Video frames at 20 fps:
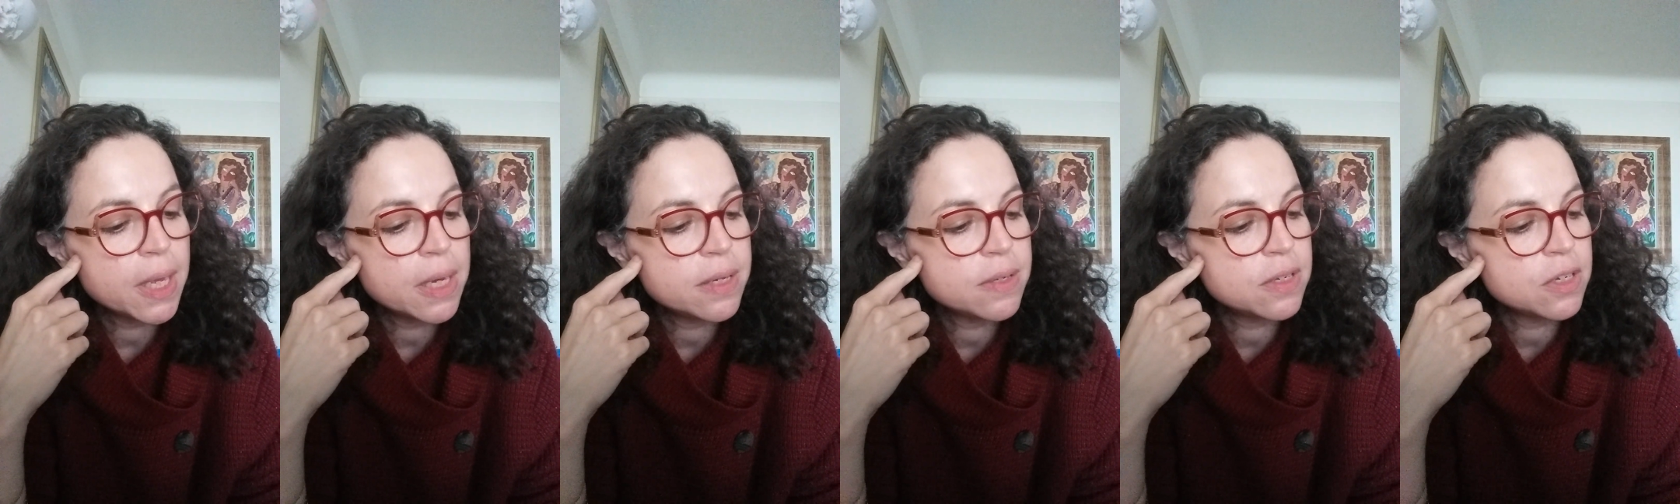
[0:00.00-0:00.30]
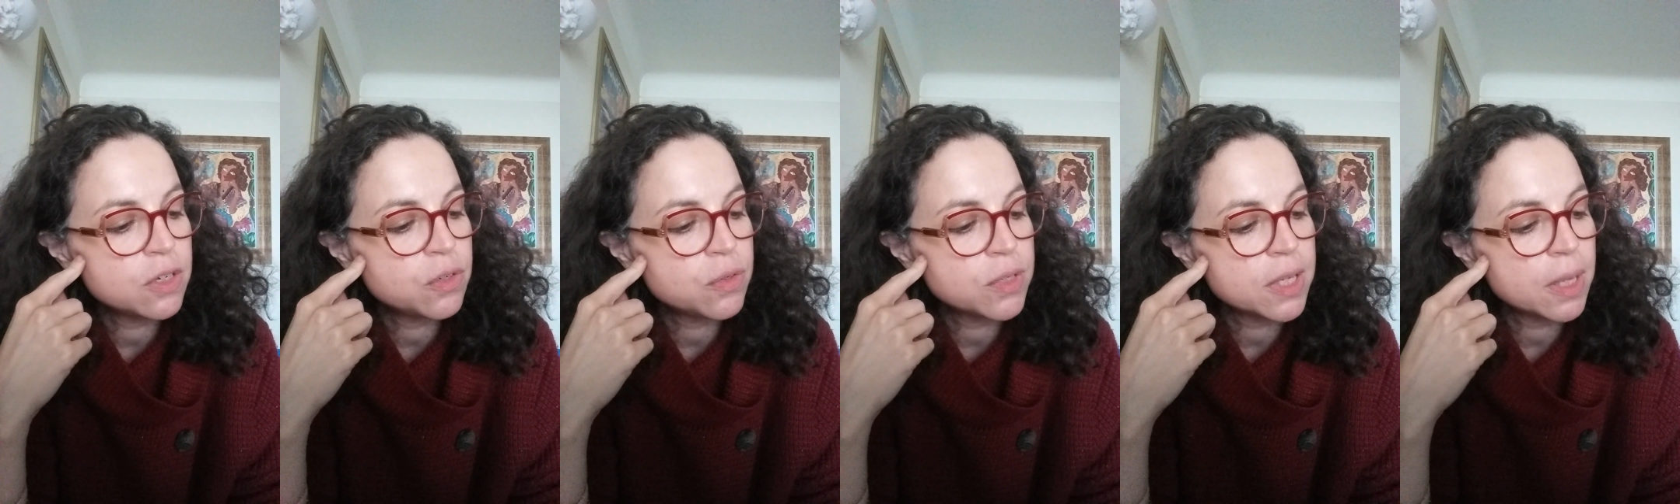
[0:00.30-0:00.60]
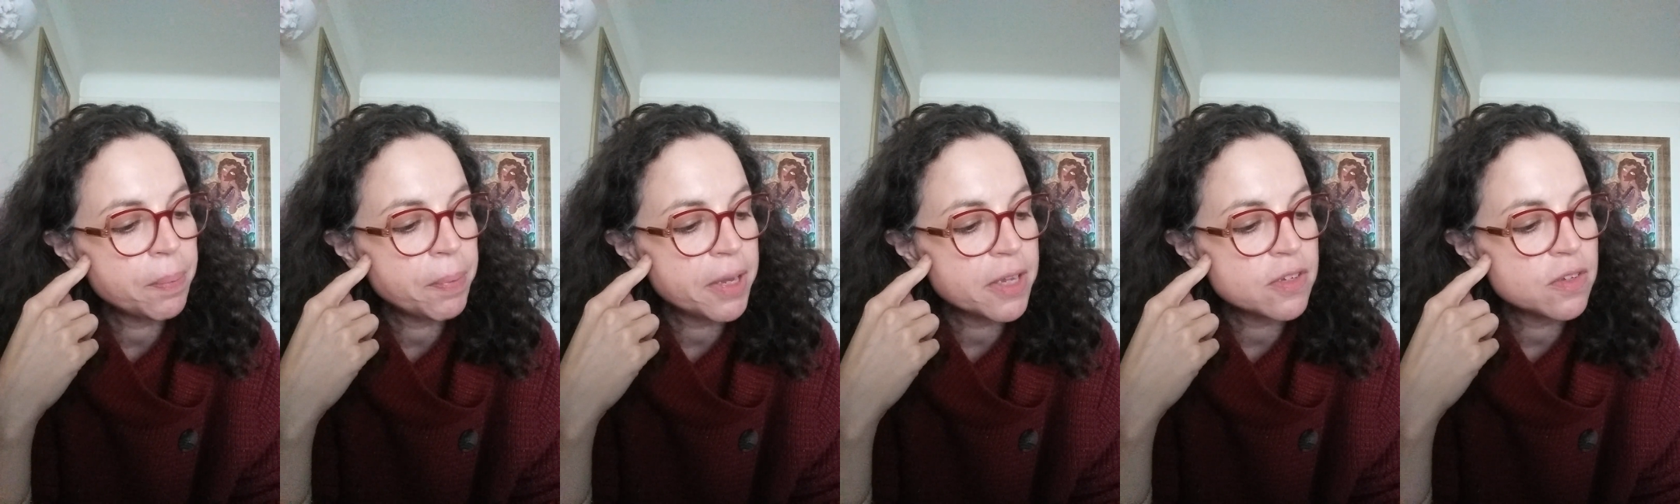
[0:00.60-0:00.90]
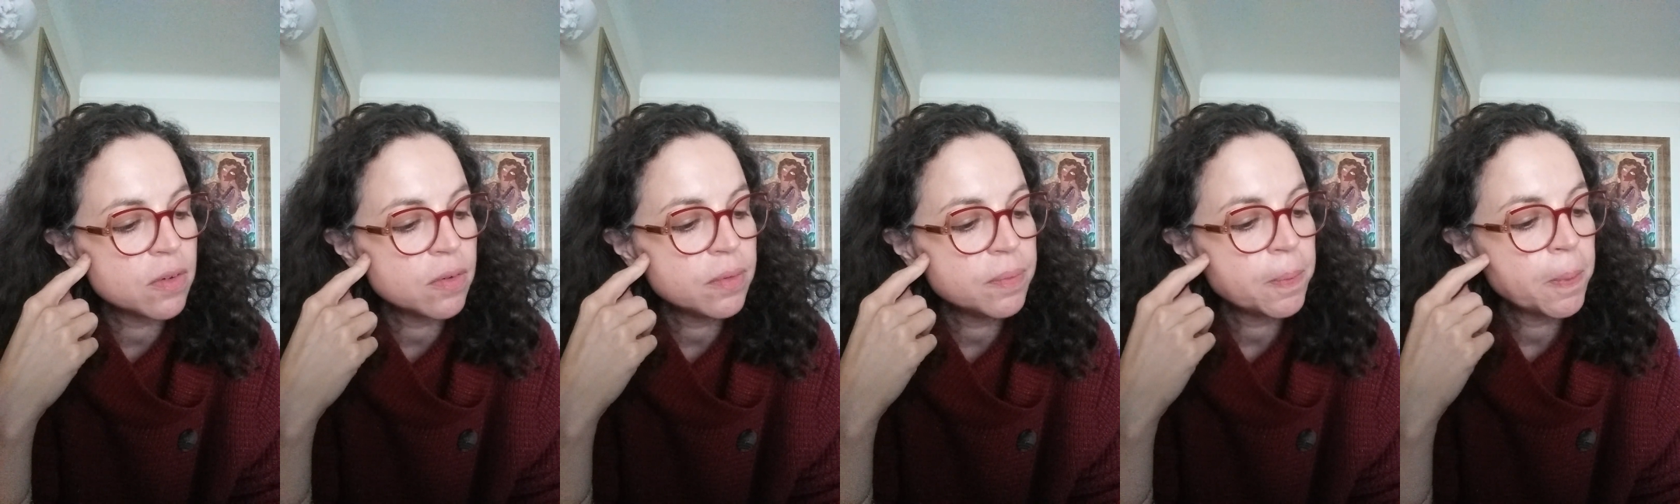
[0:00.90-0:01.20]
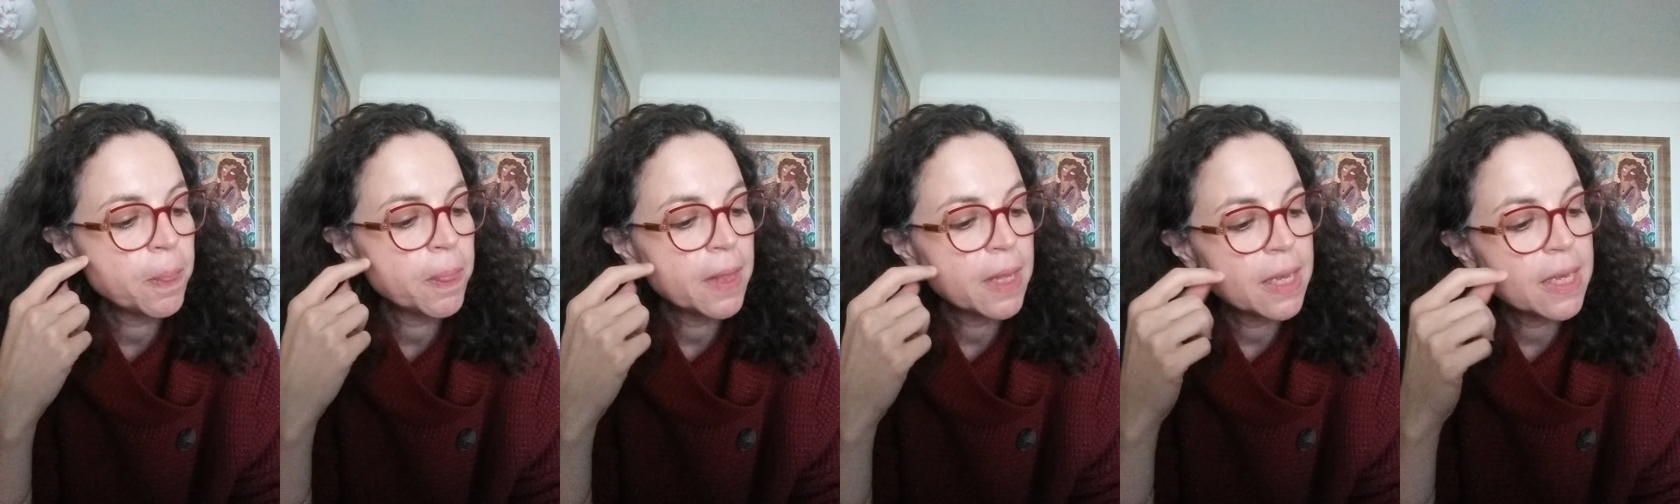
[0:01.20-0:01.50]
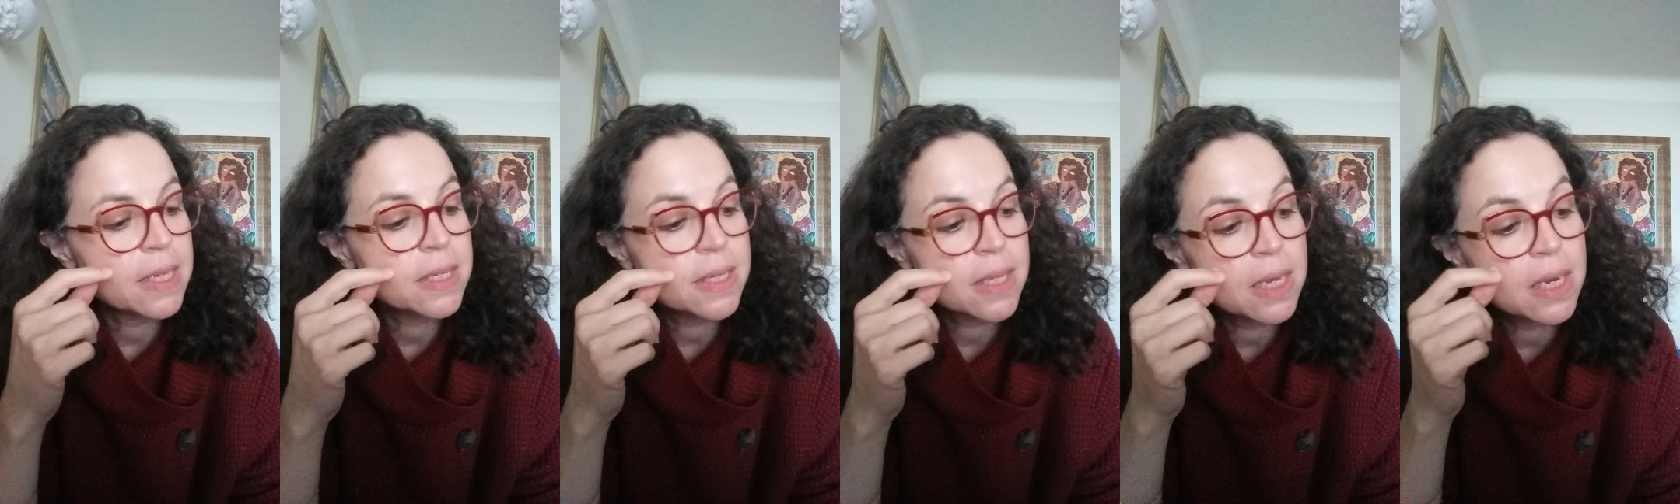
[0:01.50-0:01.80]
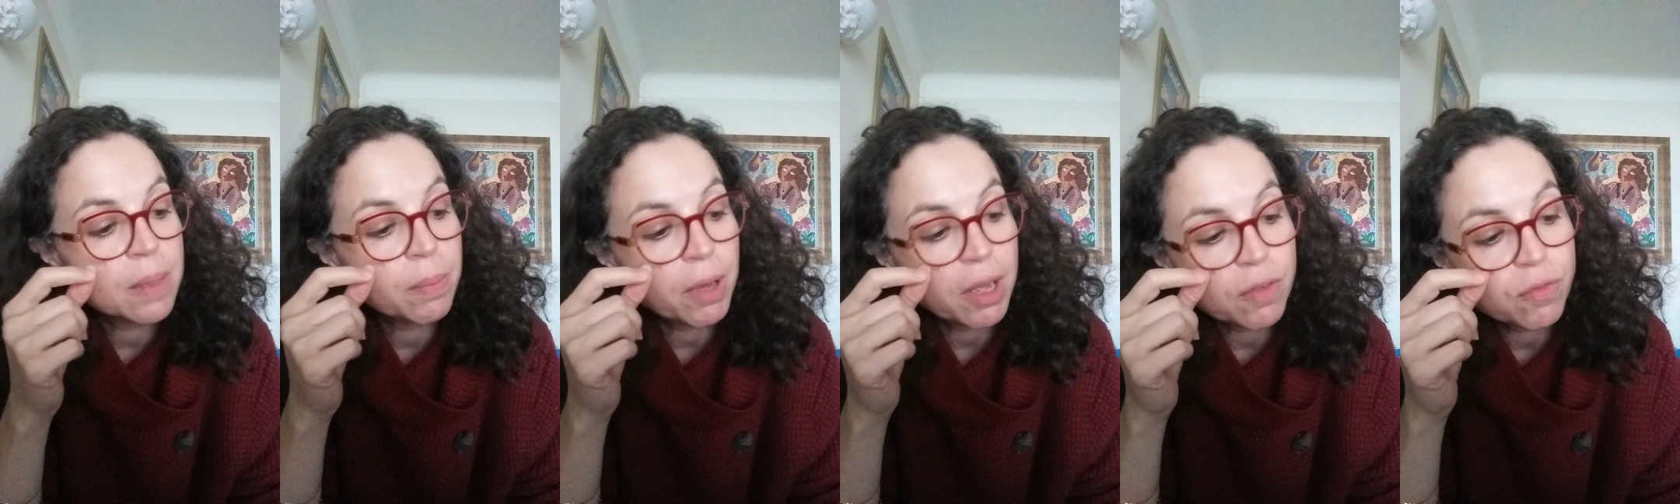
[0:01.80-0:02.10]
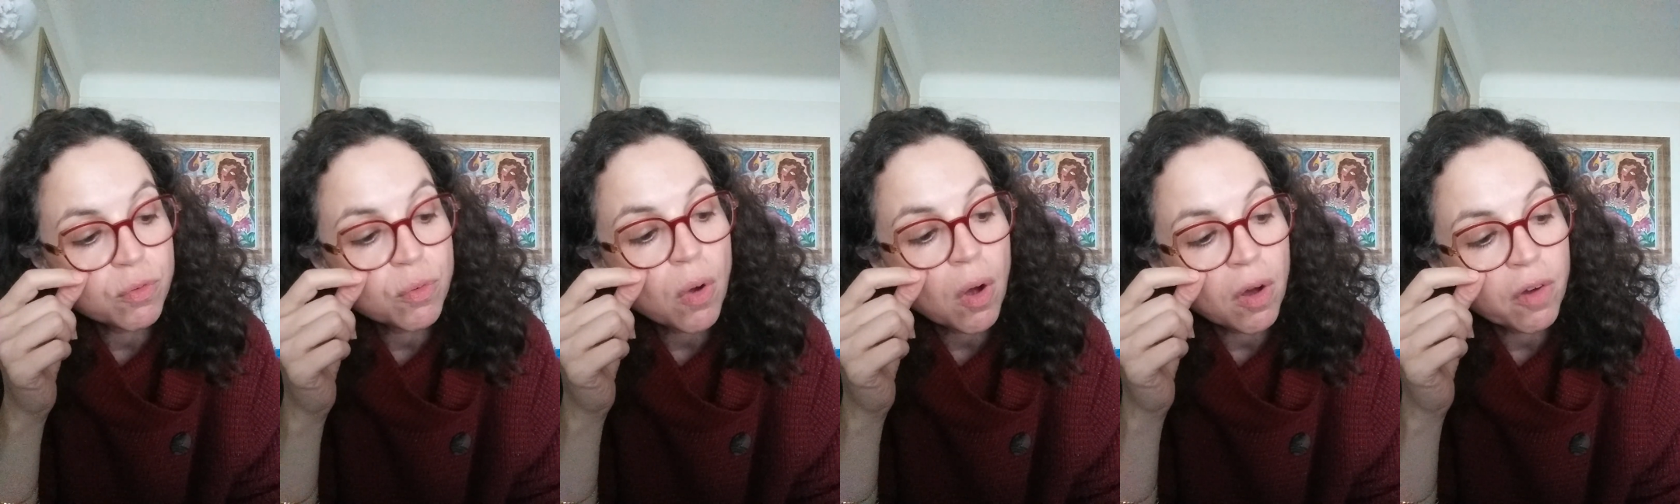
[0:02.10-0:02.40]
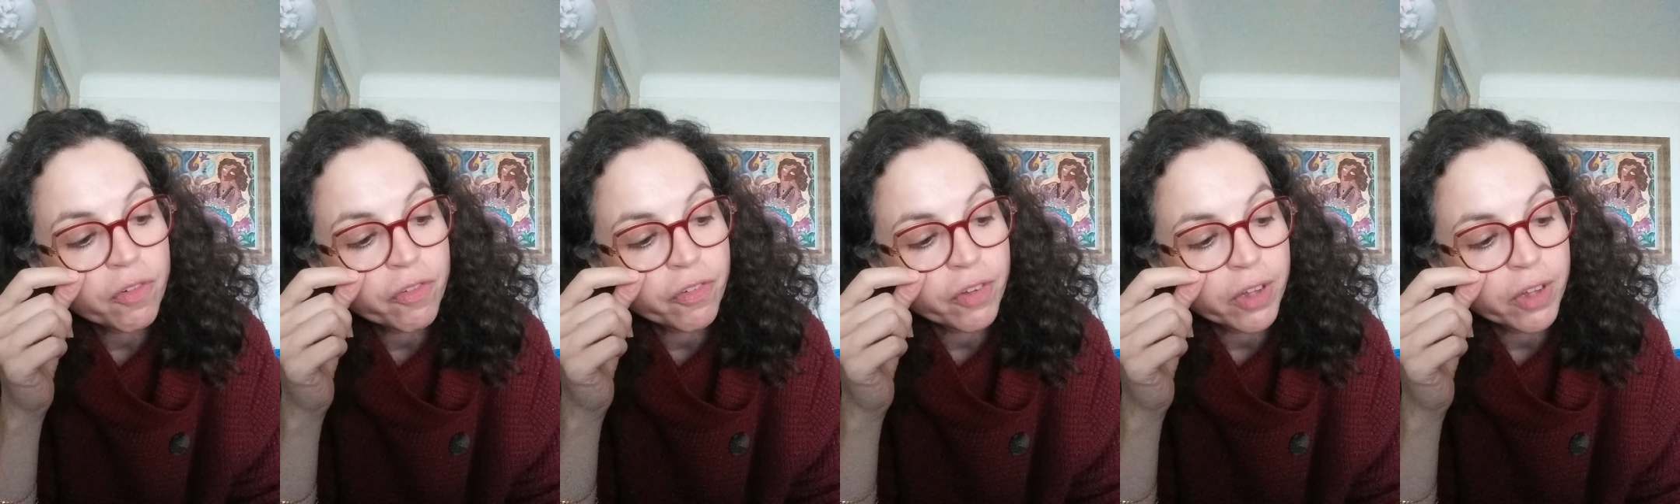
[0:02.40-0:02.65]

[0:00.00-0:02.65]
jusqu'à présent et célébrez-vous enfin.